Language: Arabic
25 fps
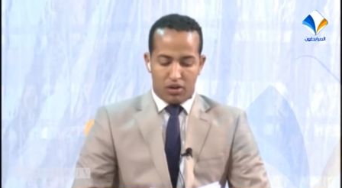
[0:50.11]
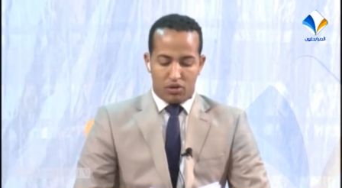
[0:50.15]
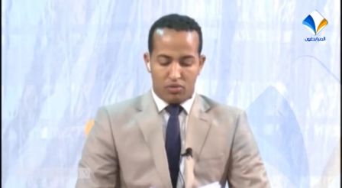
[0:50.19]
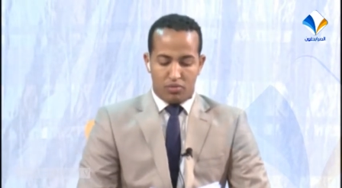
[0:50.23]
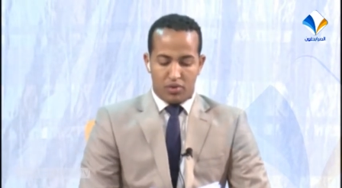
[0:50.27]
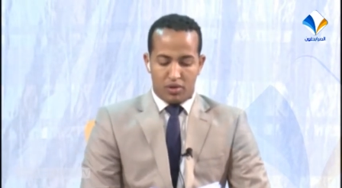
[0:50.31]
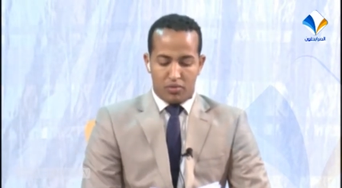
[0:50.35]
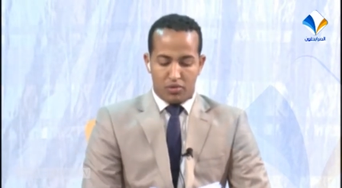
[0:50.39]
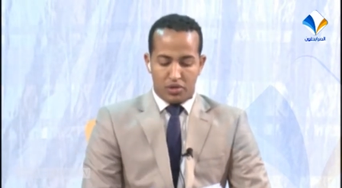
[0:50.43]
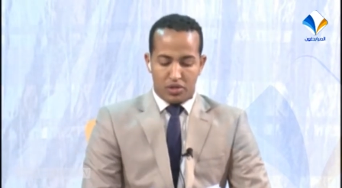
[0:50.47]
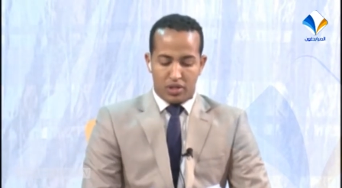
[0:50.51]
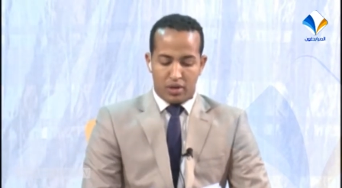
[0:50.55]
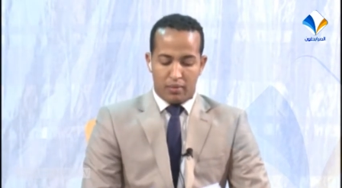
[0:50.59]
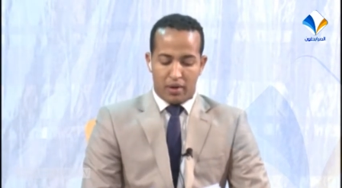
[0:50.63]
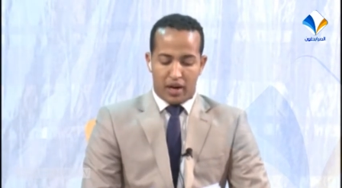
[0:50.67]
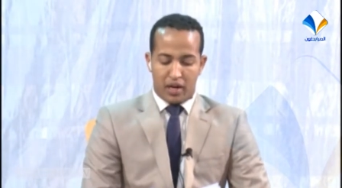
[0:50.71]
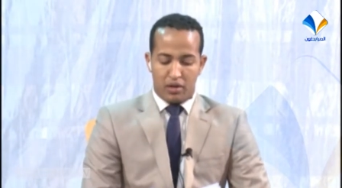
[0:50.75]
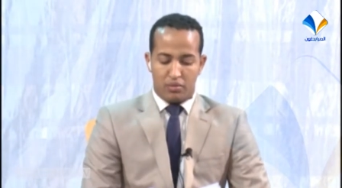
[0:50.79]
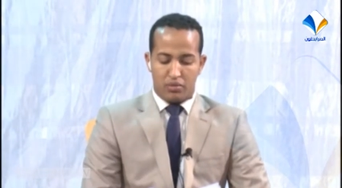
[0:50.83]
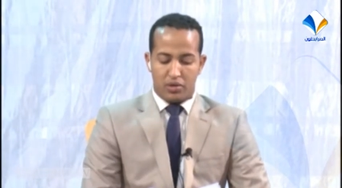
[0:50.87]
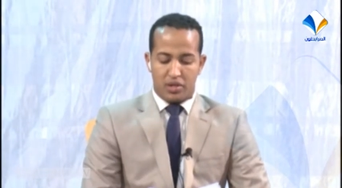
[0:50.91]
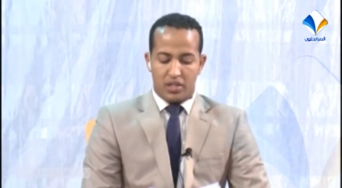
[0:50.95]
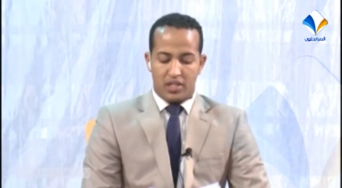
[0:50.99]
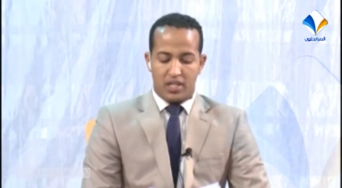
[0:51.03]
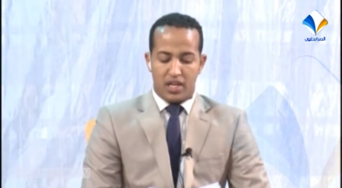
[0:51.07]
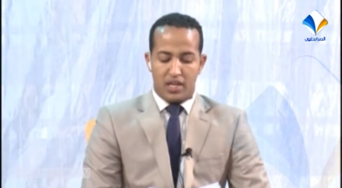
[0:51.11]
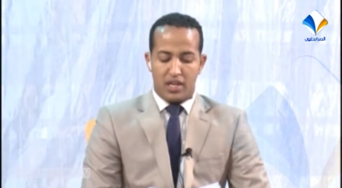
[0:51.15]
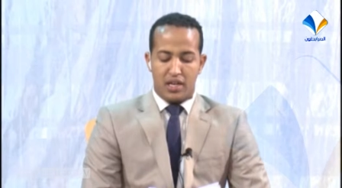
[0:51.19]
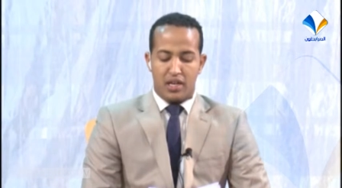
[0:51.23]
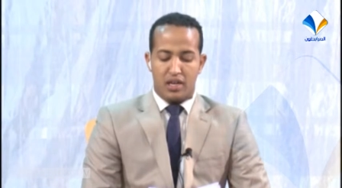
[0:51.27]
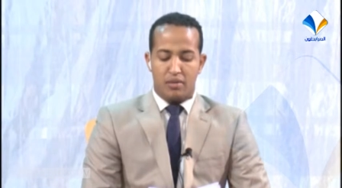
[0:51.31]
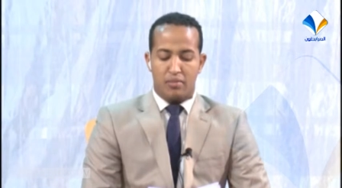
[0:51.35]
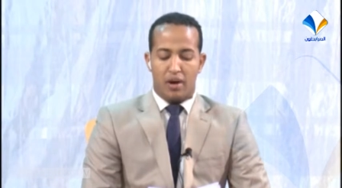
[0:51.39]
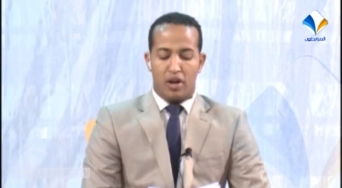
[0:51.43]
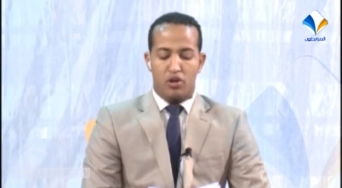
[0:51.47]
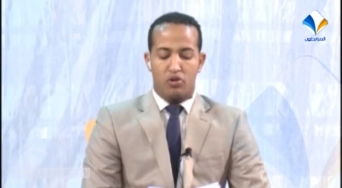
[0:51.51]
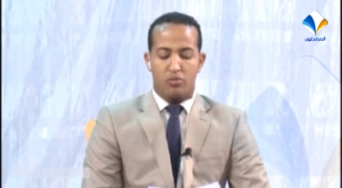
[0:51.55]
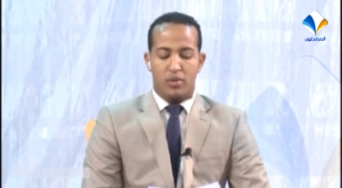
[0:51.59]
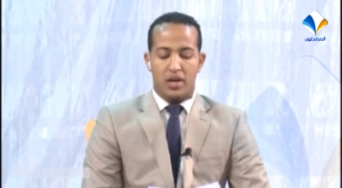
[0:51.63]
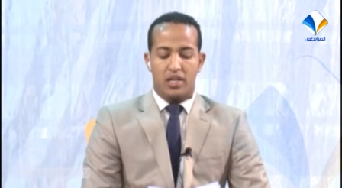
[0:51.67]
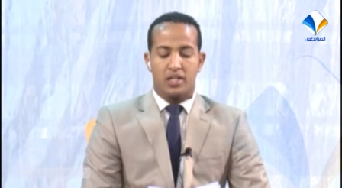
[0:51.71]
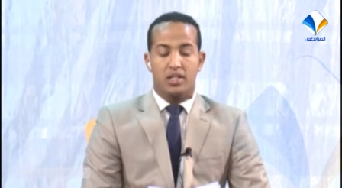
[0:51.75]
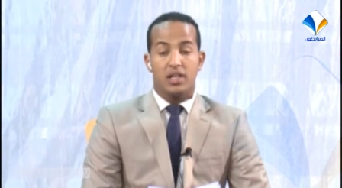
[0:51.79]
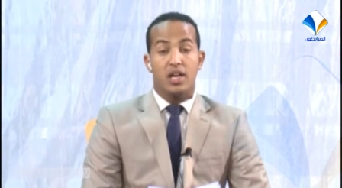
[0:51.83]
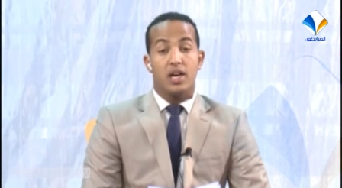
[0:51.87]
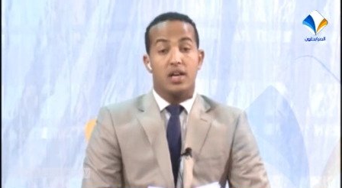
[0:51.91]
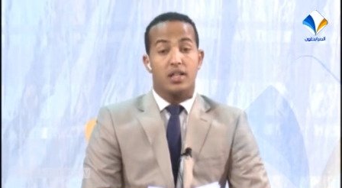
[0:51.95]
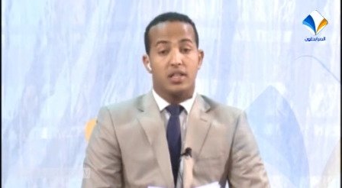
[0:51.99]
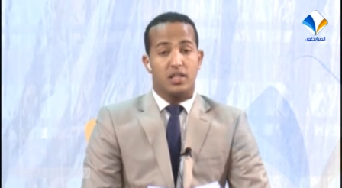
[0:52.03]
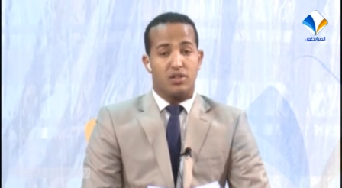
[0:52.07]
بالمجتمع الموريتاني للمعلومات
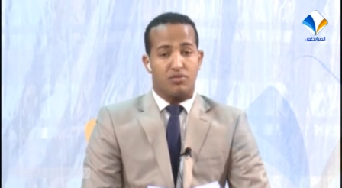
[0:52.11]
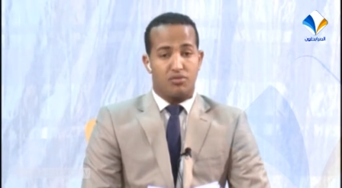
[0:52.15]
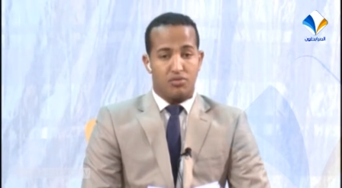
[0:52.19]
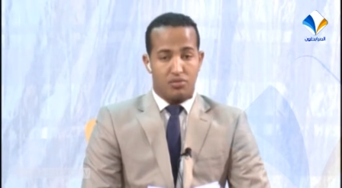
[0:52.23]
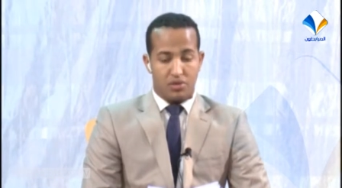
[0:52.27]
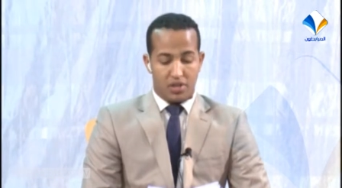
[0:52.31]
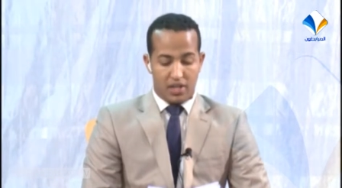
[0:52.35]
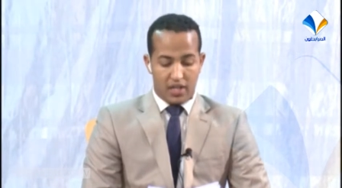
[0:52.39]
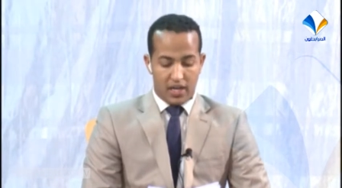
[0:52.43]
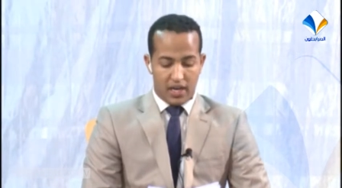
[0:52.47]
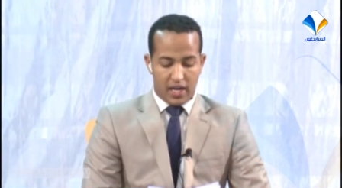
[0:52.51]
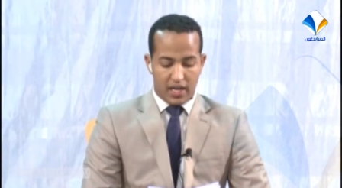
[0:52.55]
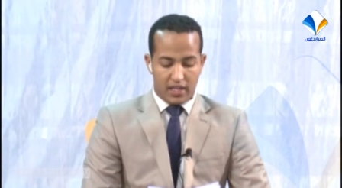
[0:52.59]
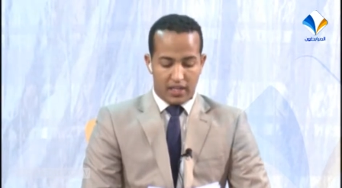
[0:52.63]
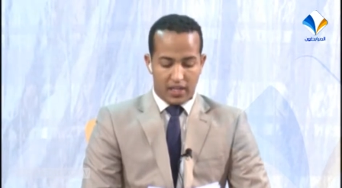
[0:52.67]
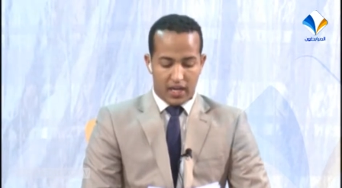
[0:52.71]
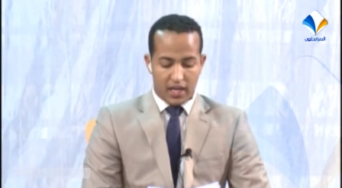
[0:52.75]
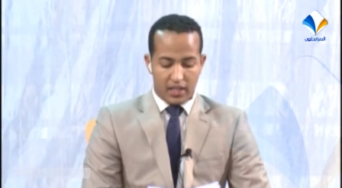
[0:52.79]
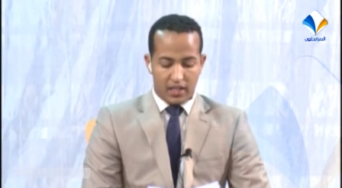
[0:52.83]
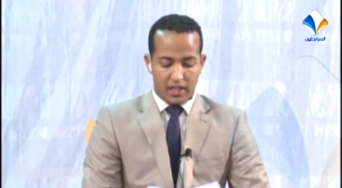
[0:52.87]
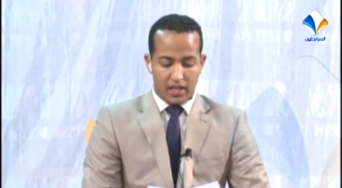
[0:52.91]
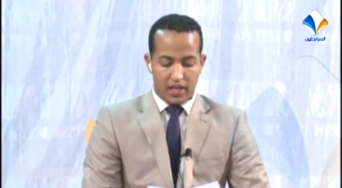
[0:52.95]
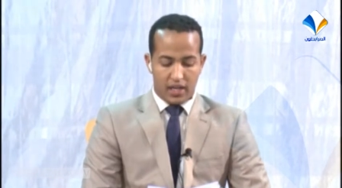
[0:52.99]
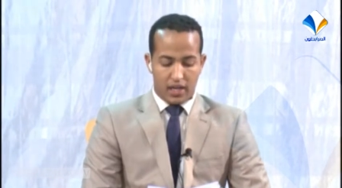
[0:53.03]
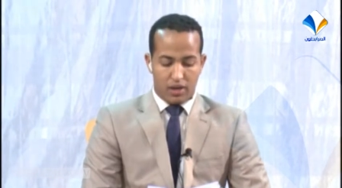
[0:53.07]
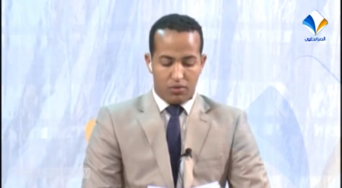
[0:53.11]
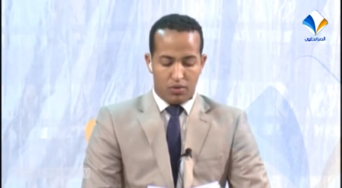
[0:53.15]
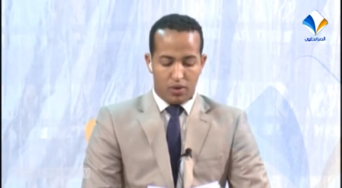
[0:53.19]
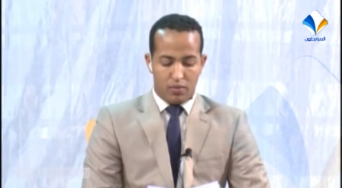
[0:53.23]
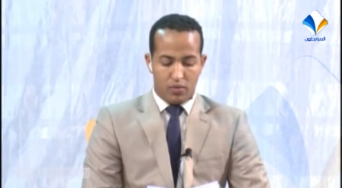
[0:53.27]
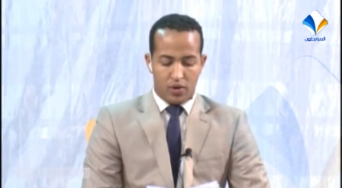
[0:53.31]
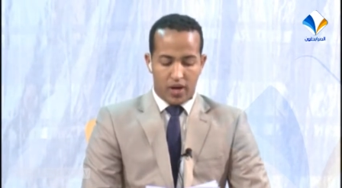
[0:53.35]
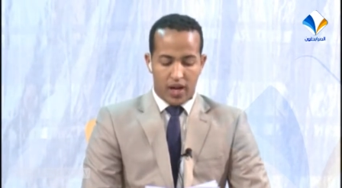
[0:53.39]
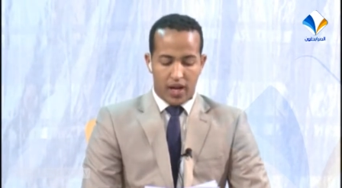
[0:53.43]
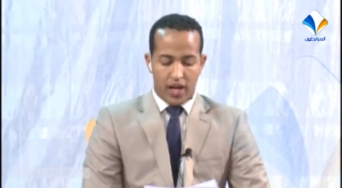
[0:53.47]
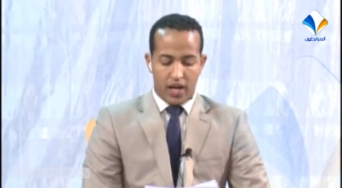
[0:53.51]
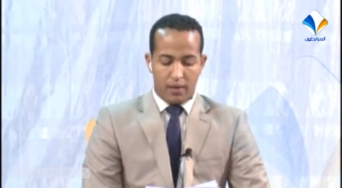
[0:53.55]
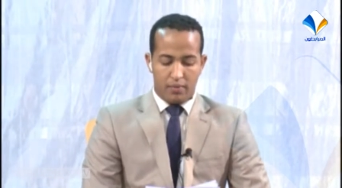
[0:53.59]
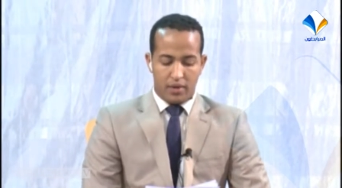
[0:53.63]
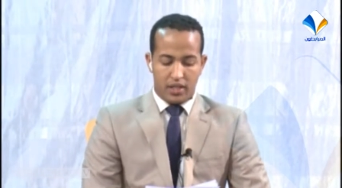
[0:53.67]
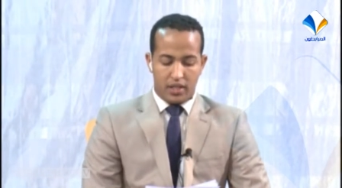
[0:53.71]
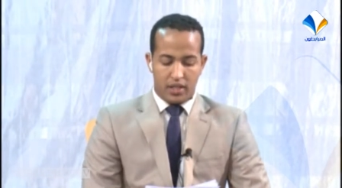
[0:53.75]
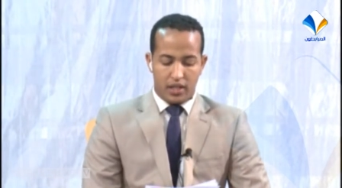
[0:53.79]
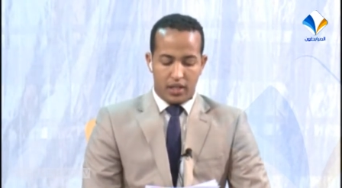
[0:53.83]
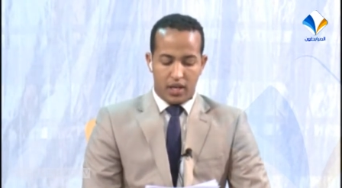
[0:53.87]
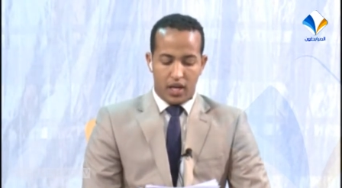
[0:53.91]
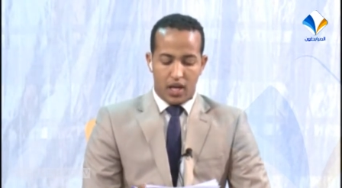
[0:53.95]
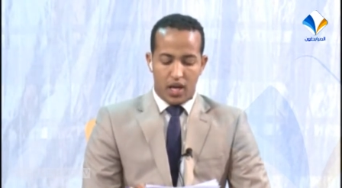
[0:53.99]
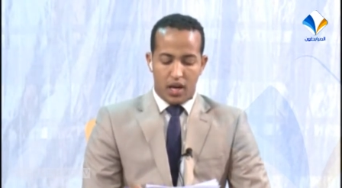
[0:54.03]
يهدف إلى تأطير ومراقبة